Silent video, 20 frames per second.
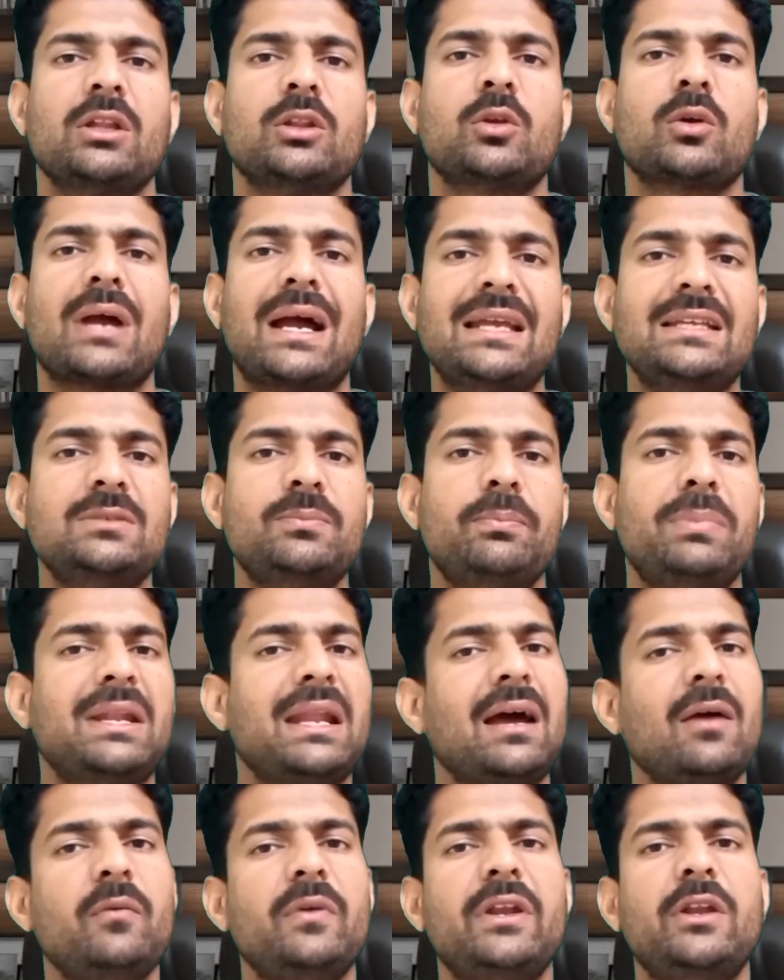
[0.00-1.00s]
तो गाइज
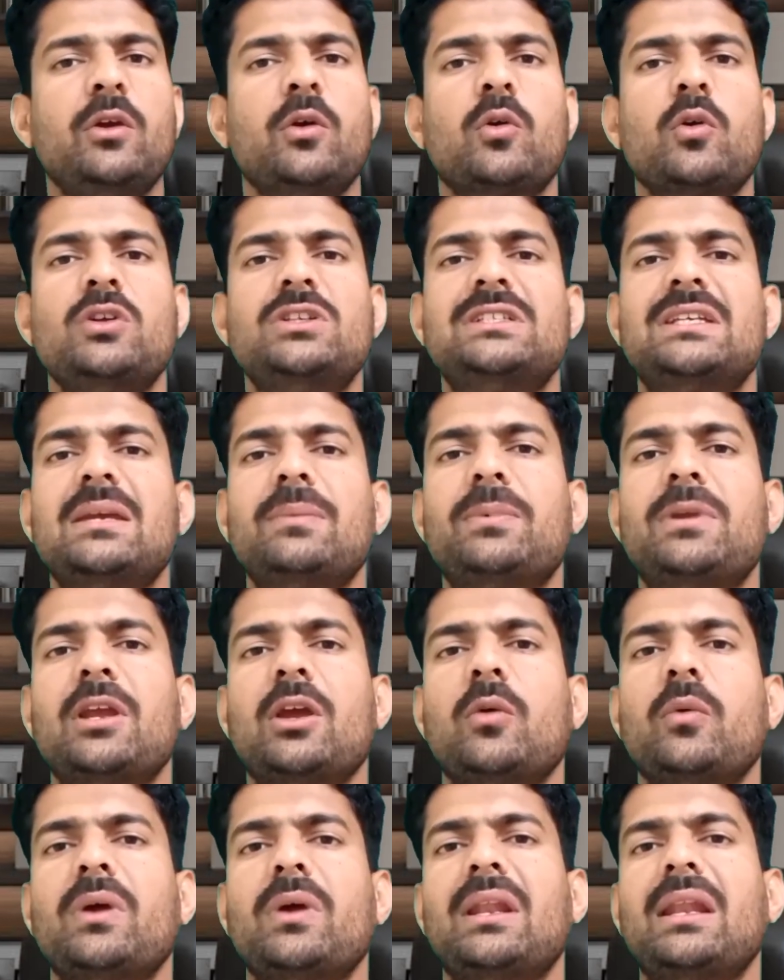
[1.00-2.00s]
बिना वीडियो को स्किप
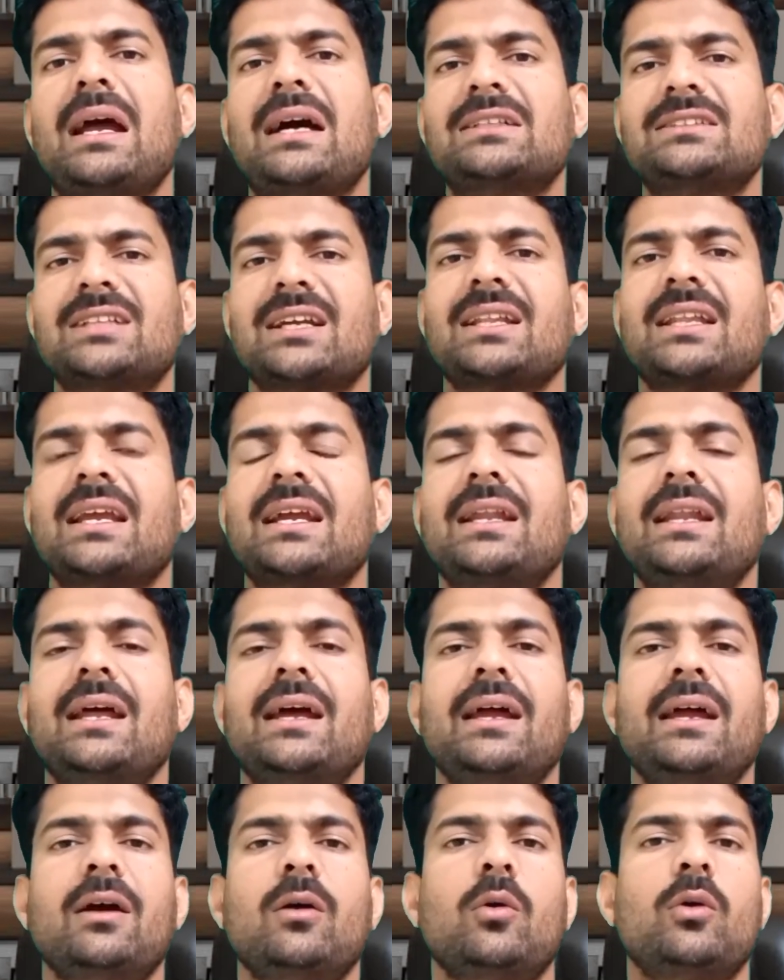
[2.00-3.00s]
किए हुए लास्ट तक देखना
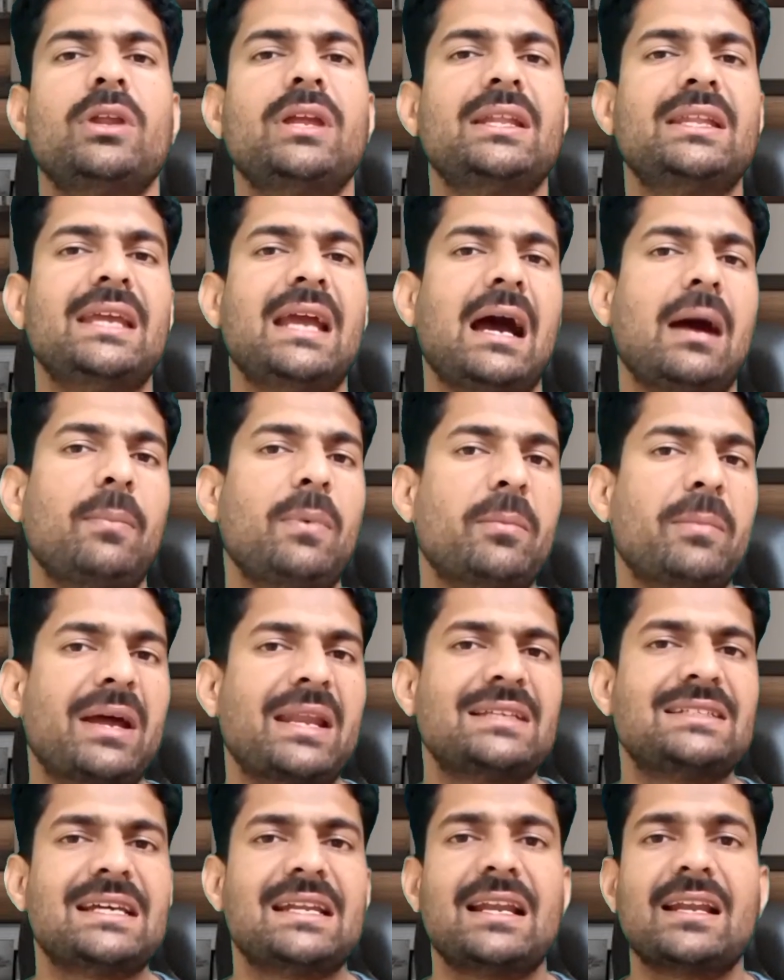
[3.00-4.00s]
है और यदि आप
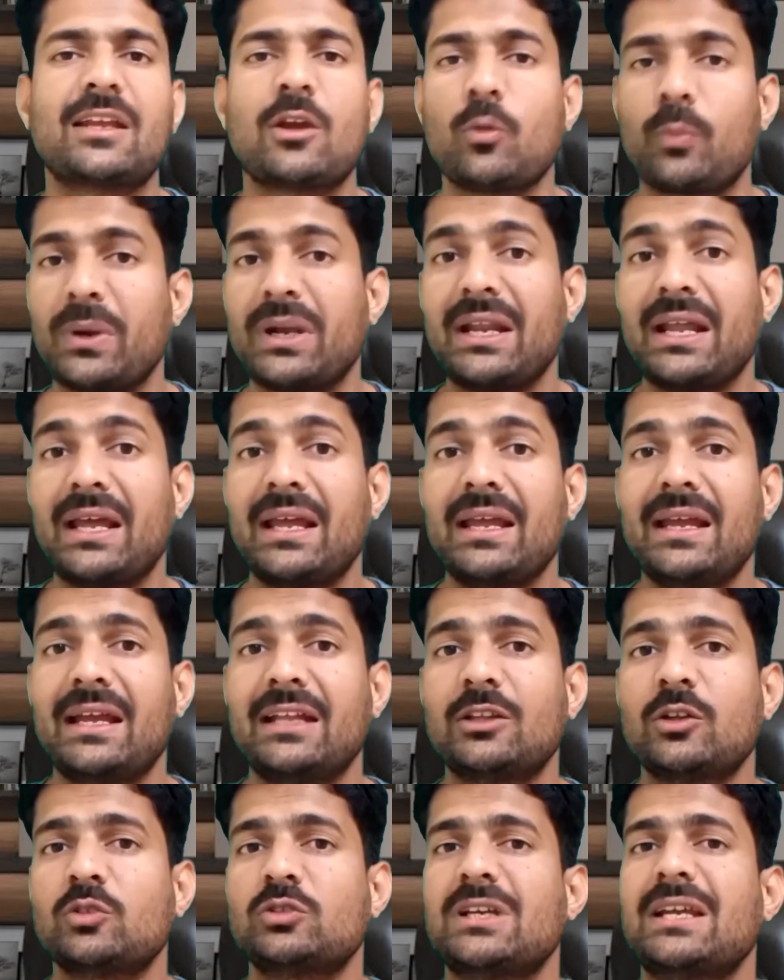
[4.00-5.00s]
हमारे चैनल के ऊपर नए
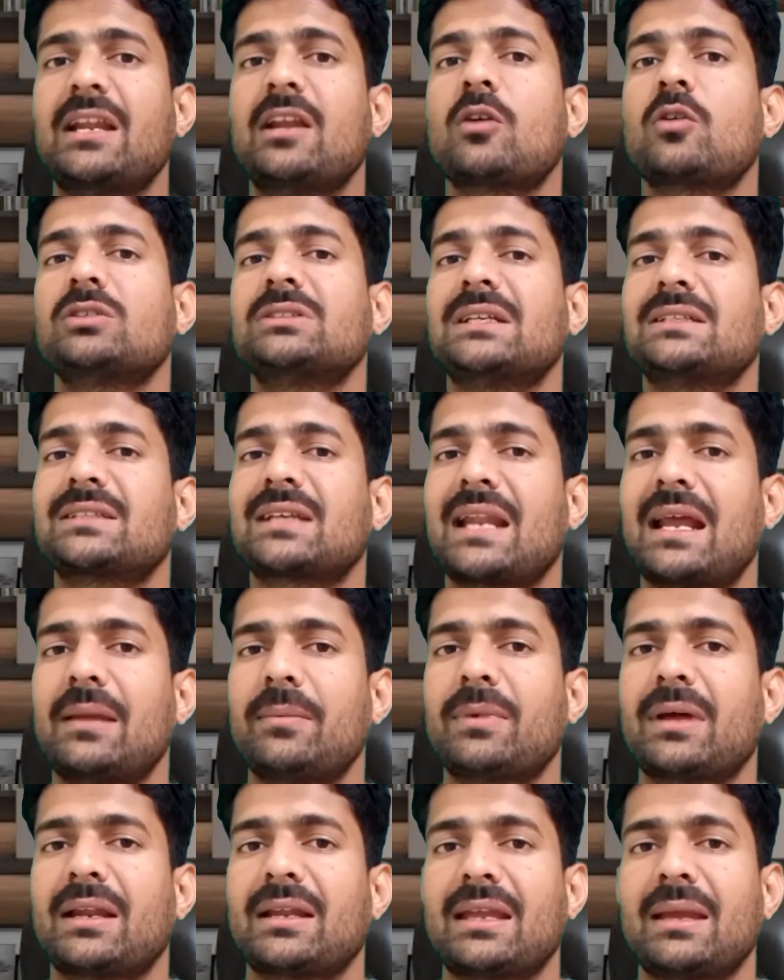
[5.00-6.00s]
हैं तो चैनल को
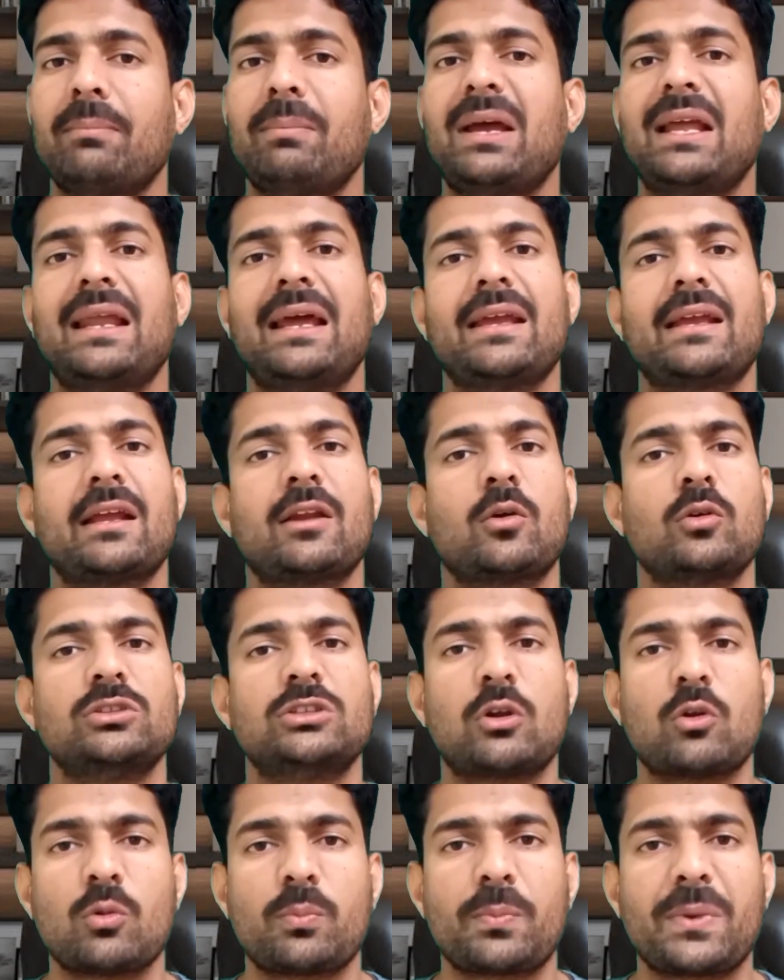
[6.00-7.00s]
सब्सक्राइब करके बेल आइकन को
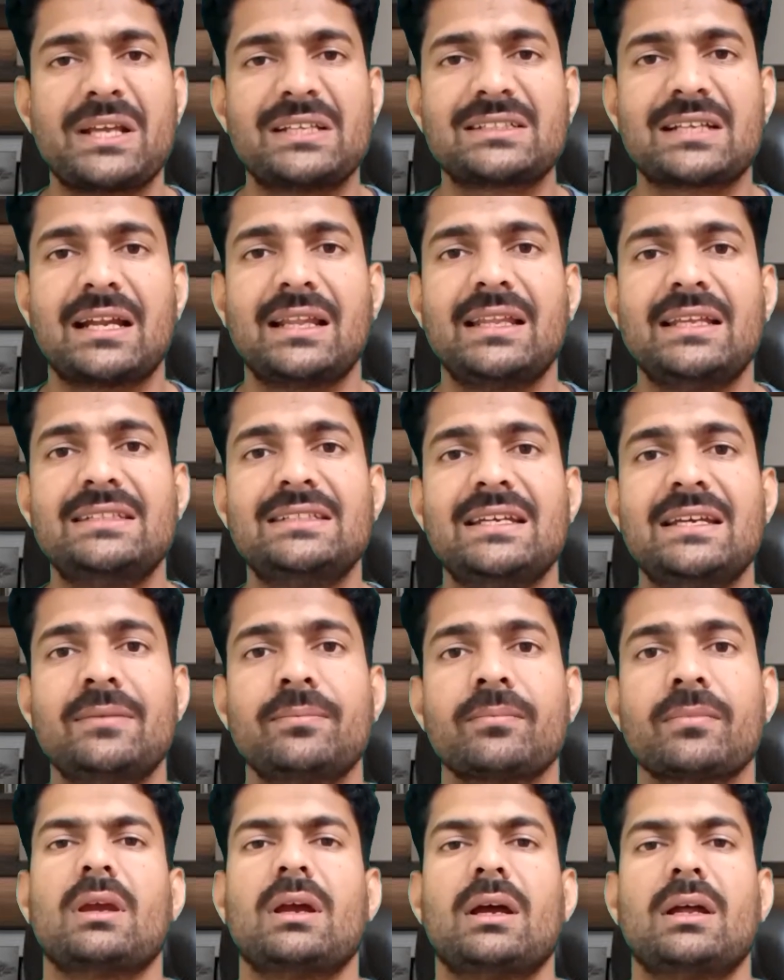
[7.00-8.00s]
जरूर प्रेस कर लीजिए
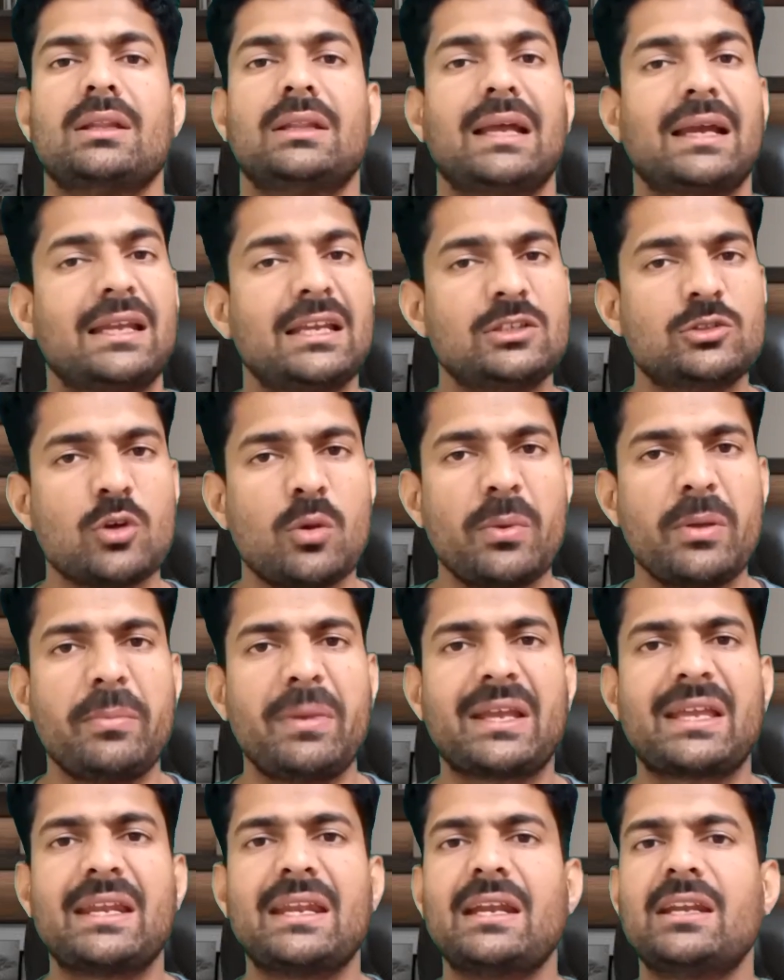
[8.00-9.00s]
ताकि जो भी
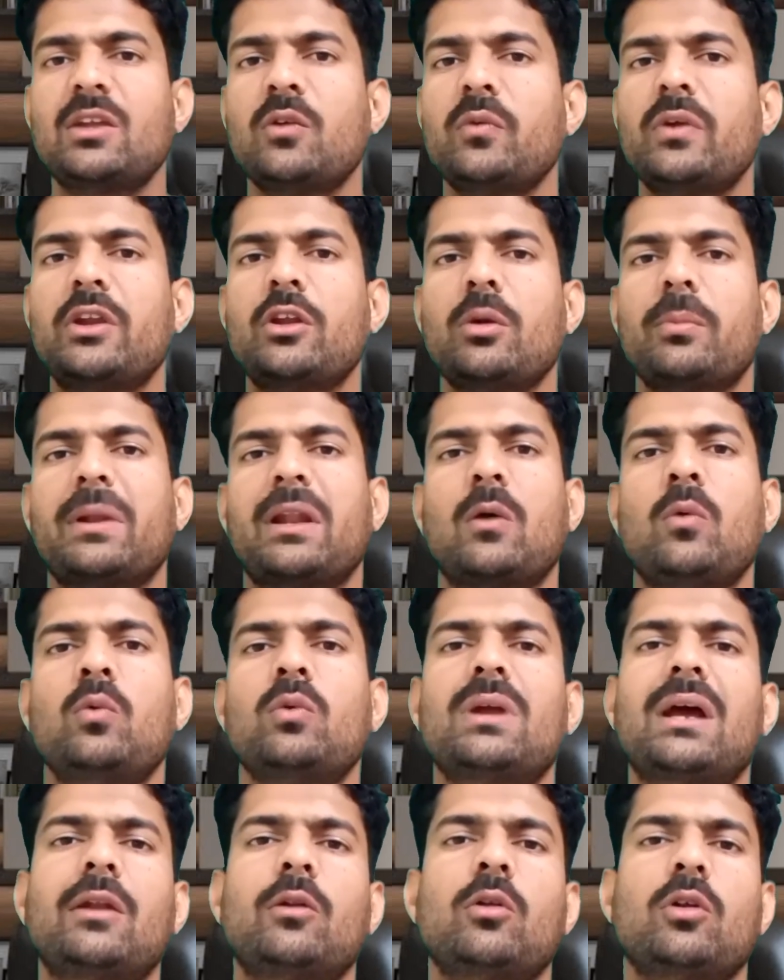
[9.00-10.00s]
मैं क्रिएटिव वीडियो बनाऊं
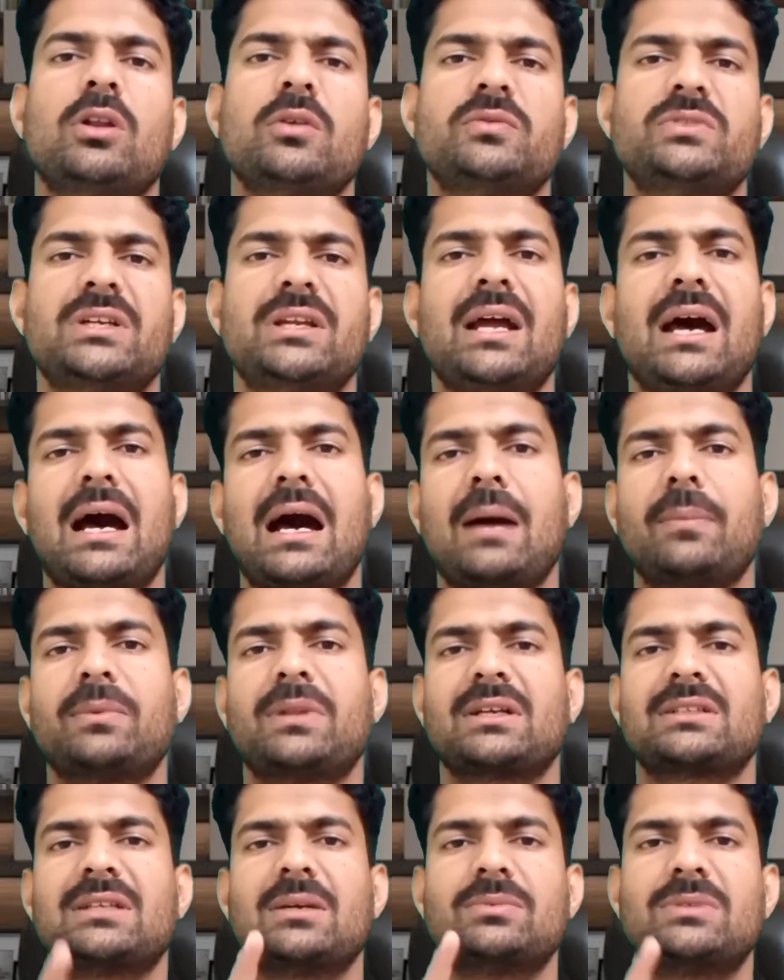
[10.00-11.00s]
उनका नोटिफिकेशन आप
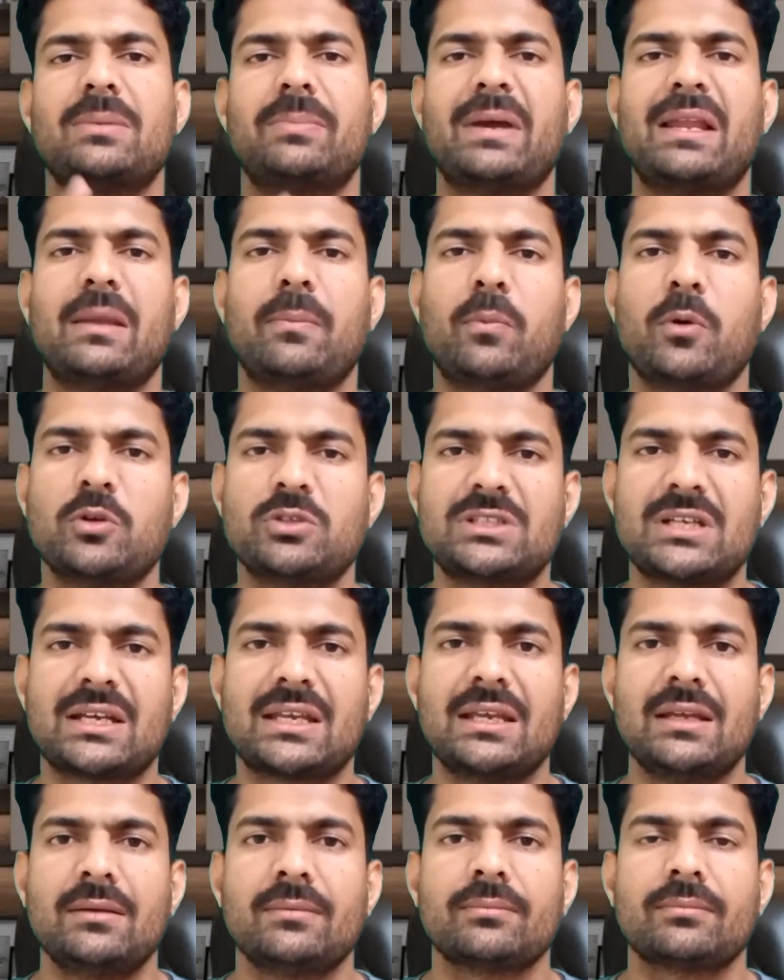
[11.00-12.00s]
तक सबसे पहले पहुंच
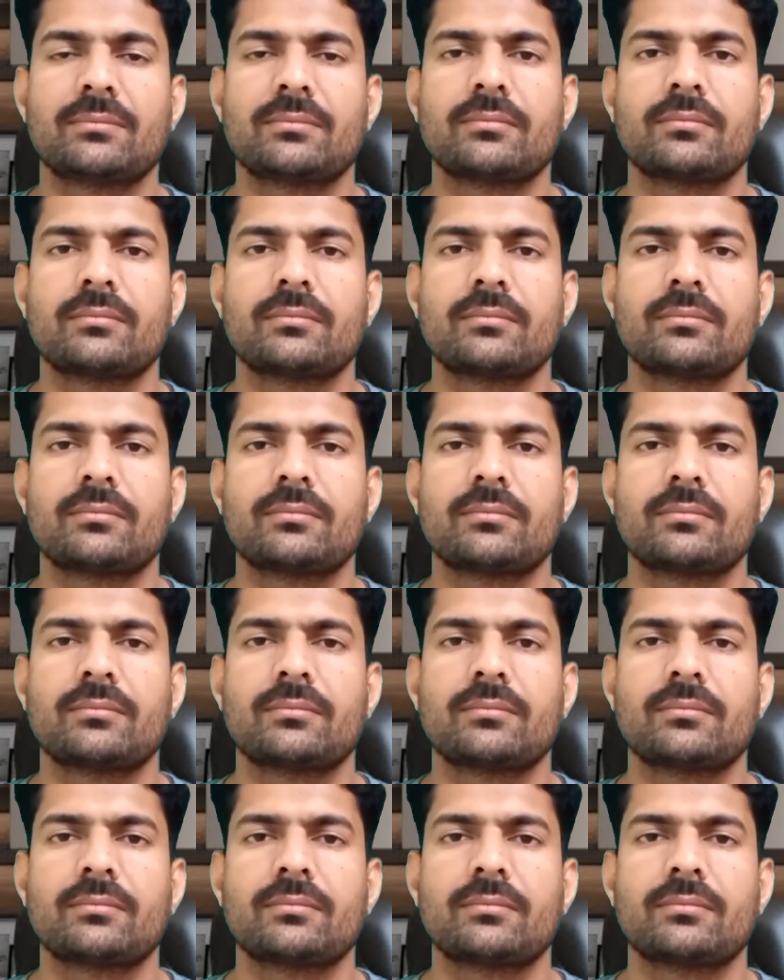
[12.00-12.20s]
सके